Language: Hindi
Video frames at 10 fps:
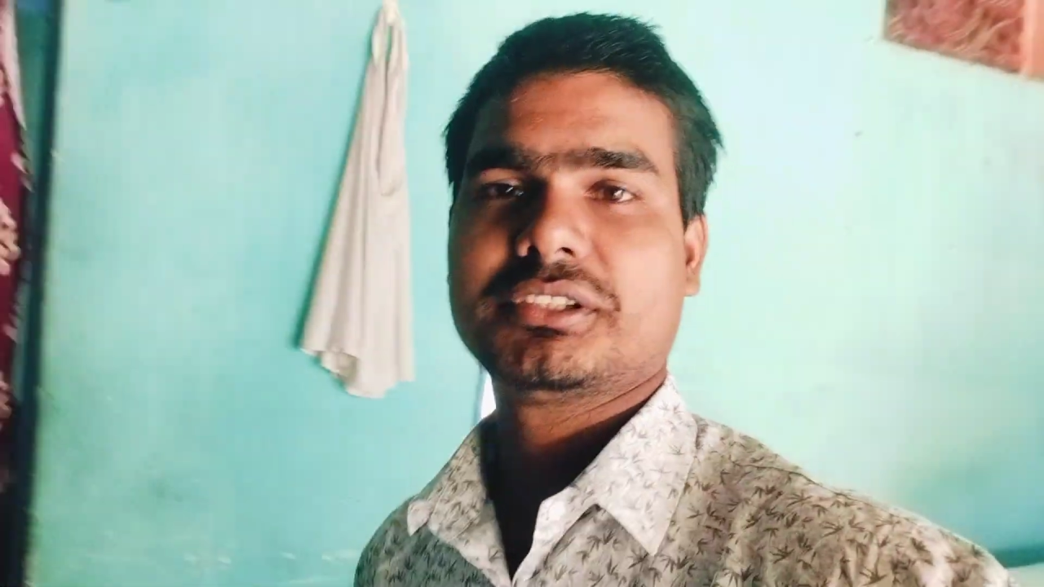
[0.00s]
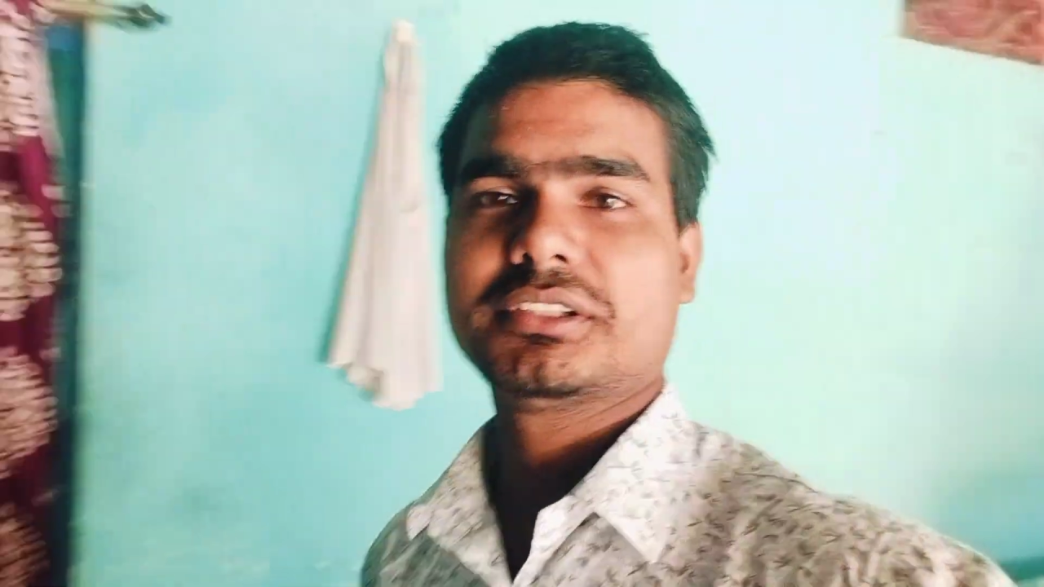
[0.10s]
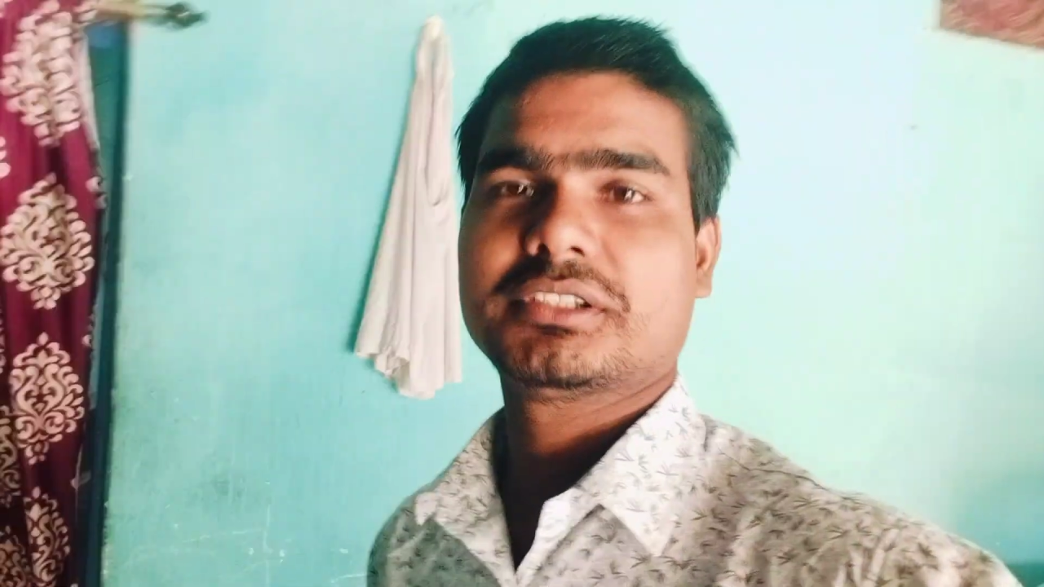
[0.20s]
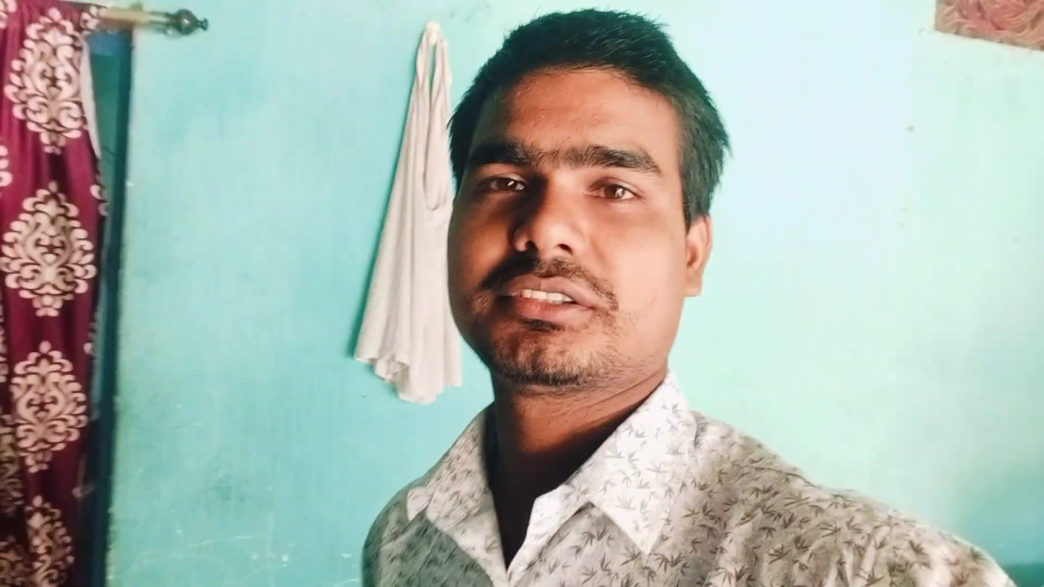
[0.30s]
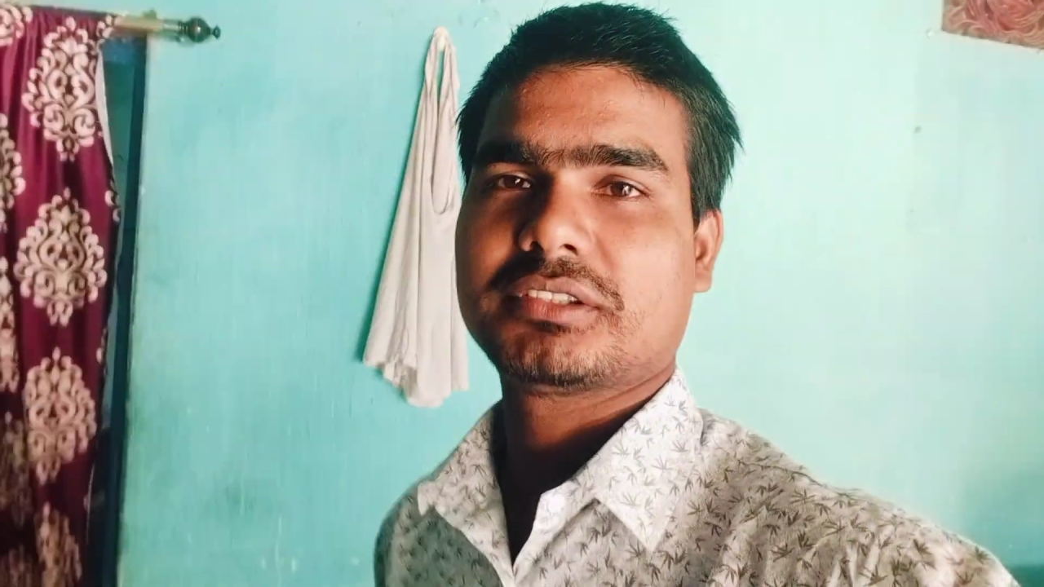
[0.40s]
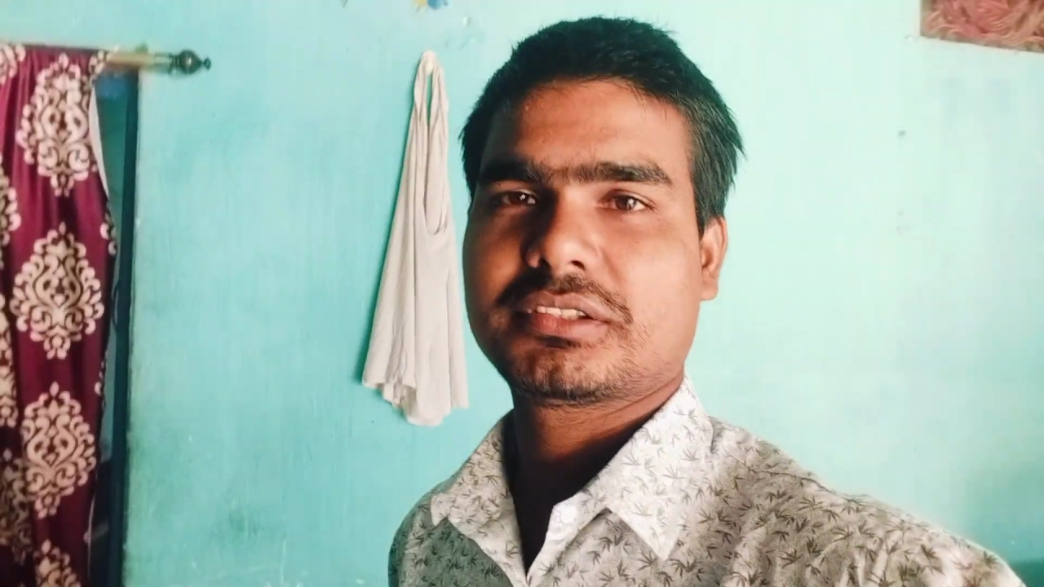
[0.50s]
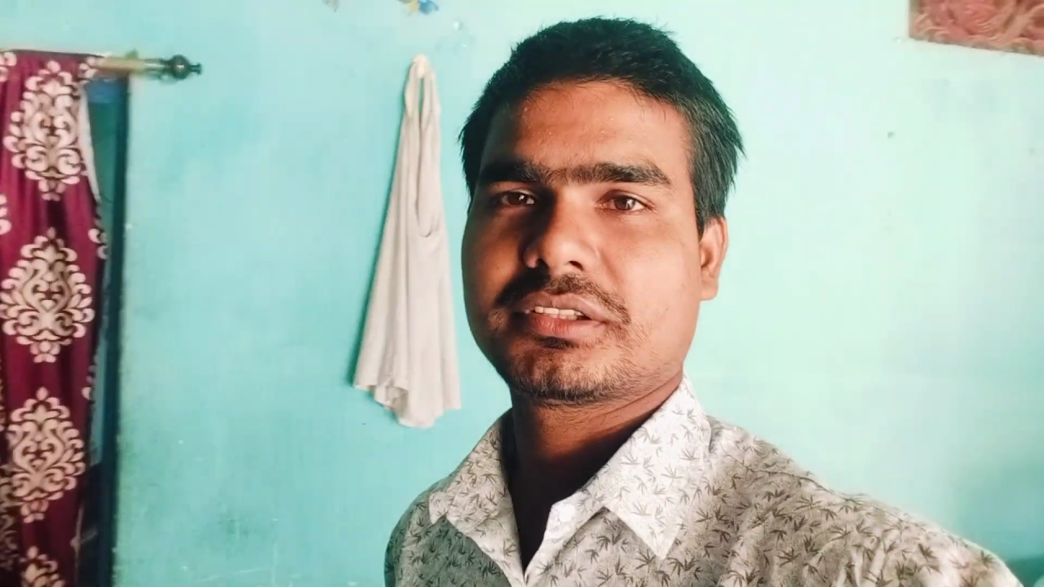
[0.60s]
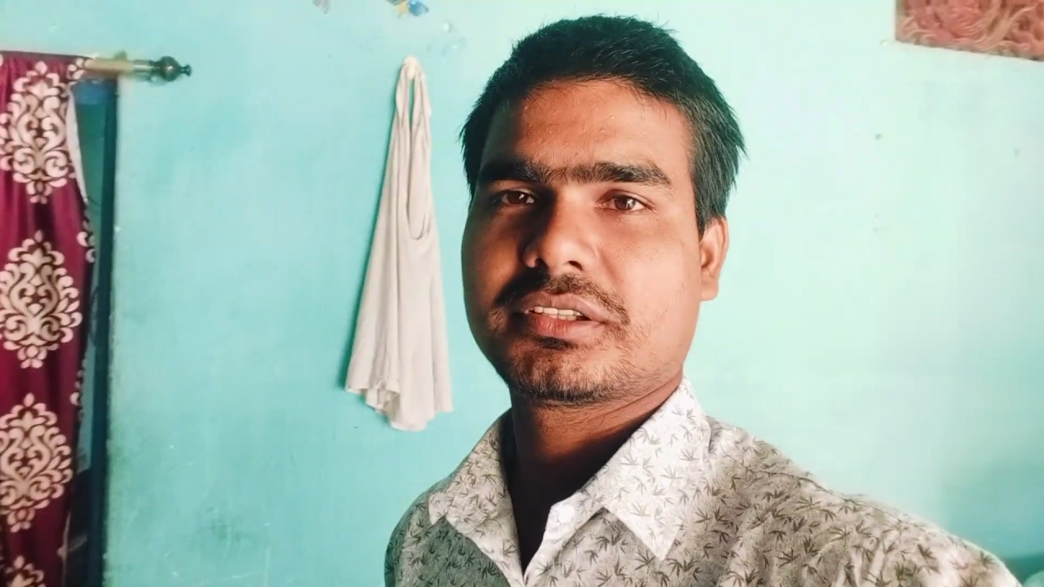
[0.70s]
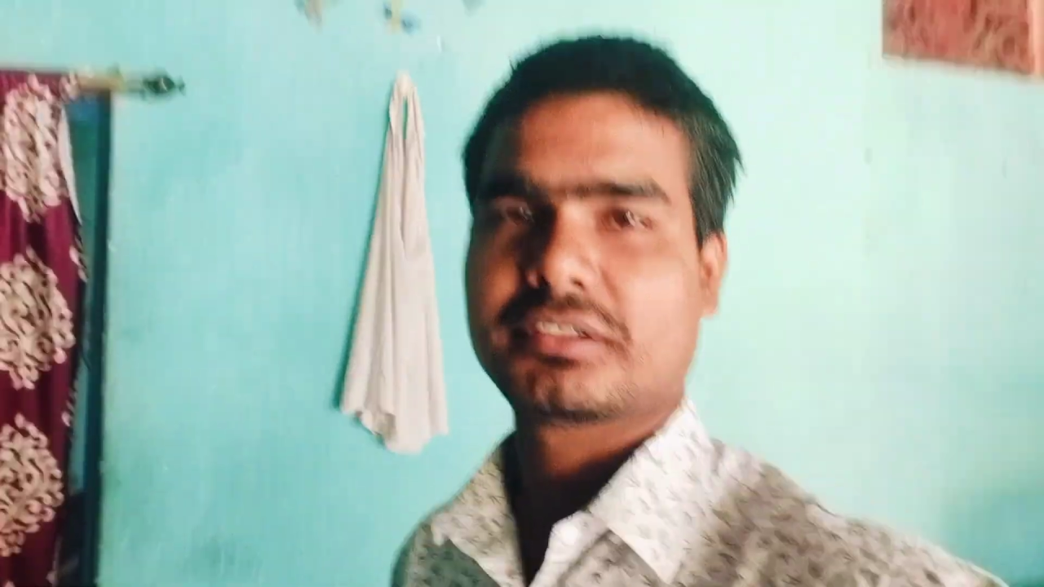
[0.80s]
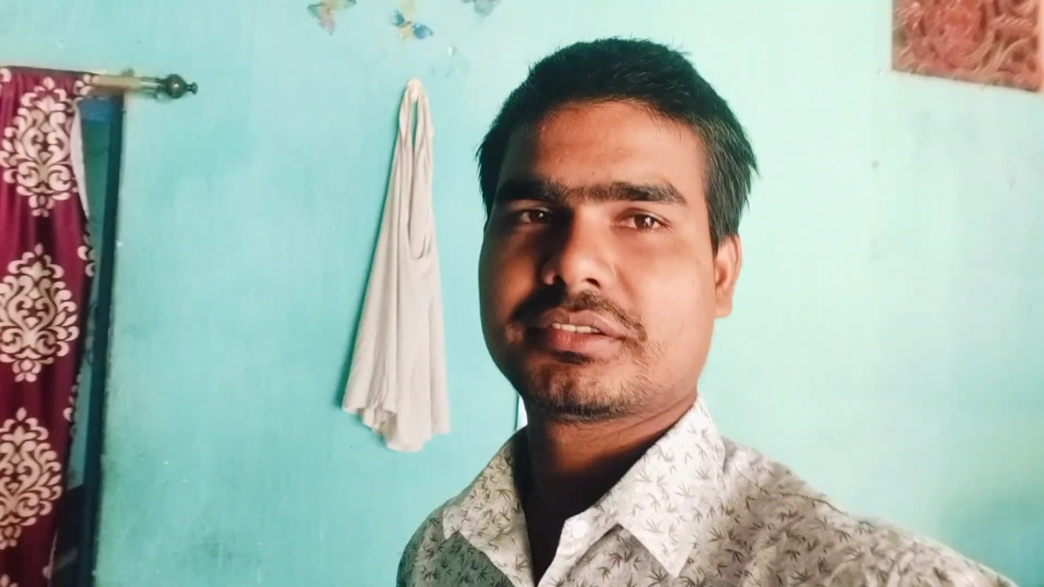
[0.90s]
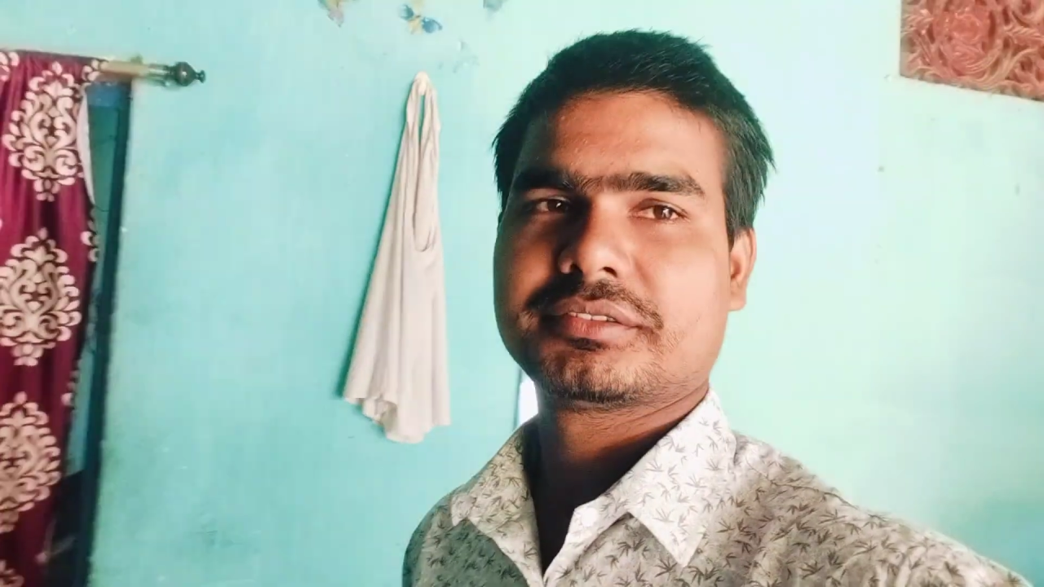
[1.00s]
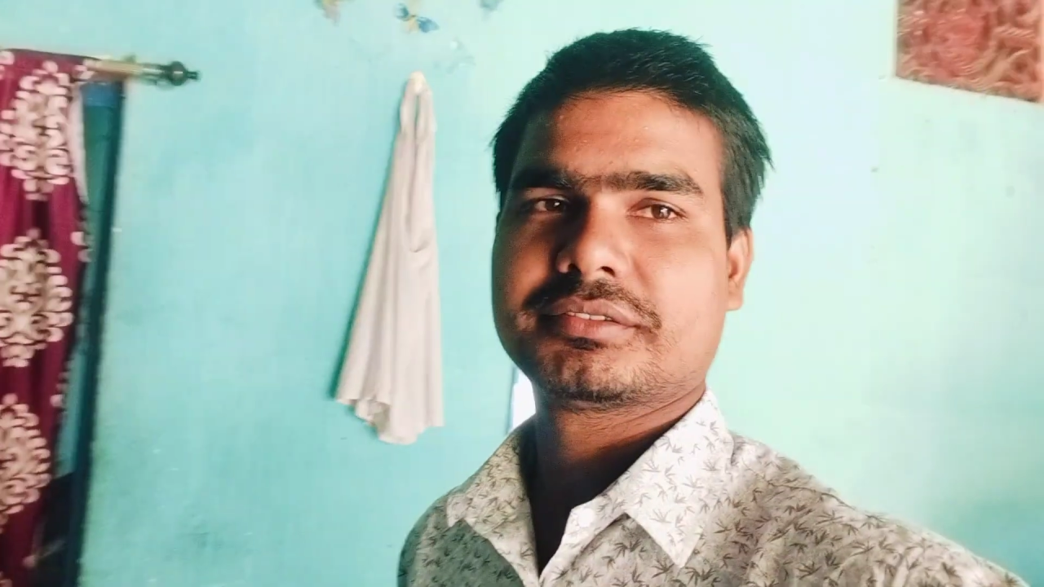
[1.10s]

चलिए चलते हैं